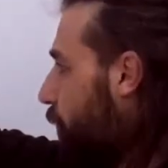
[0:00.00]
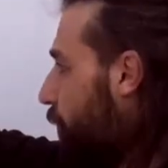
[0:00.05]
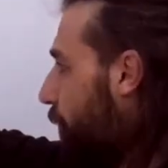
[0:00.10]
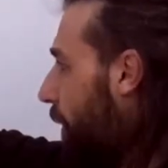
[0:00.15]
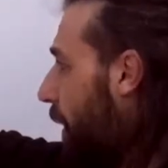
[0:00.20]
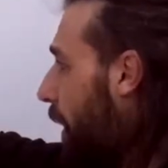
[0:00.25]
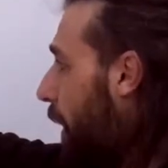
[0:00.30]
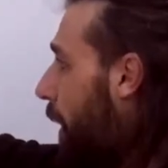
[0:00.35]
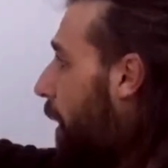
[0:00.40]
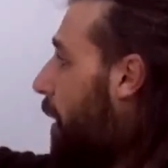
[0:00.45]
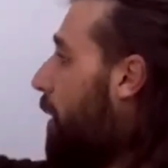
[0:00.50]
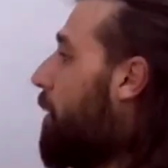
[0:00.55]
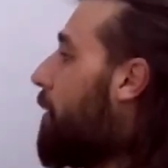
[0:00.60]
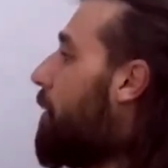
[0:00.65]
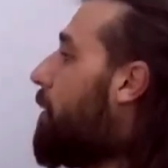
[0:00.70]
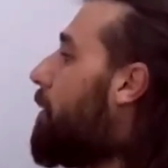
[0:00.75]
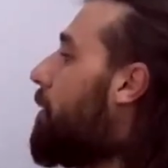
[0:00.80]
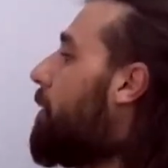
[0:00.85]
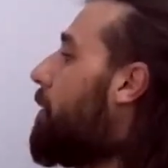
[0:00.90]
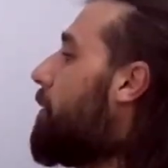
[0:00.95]
mutfağı,
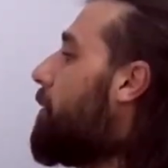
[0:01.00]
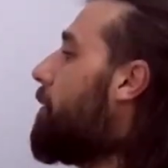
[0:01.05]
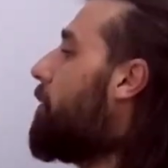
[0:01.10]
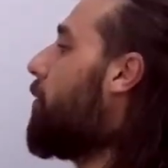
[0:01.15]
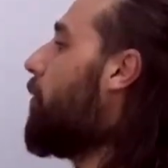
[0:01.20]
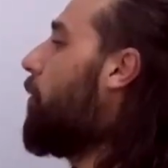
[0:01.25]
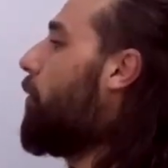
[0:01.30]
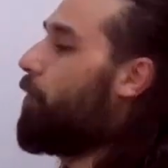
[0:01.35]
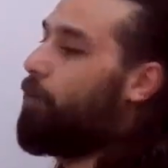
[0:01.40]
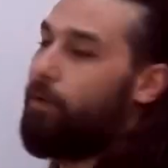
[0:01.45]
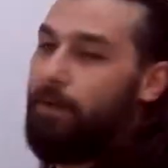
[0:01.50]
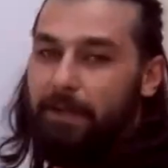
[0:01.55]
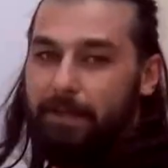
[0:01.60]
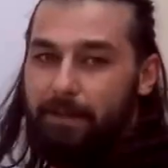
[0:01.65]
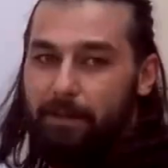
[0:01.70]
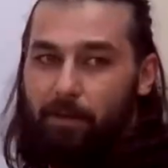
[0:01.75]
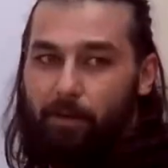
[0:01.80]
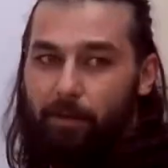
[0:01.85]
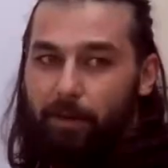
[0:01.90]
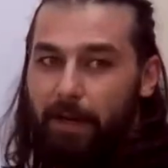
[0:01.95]
oyun
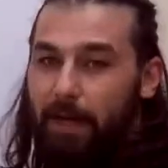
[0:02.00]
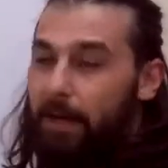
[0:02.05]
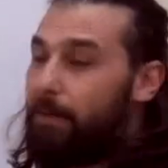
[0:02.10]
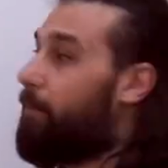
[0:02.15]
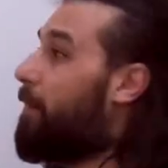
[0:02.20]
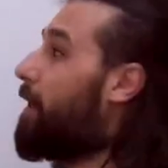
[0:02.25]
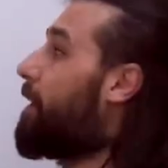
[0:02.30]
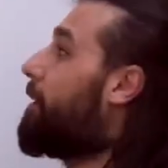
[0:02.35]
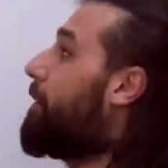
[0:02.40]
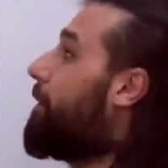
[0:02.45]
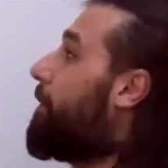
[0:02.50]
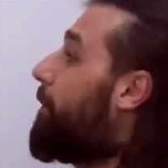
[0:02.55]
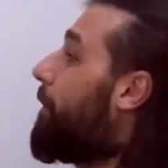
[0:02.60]
nasıl oynanmalı?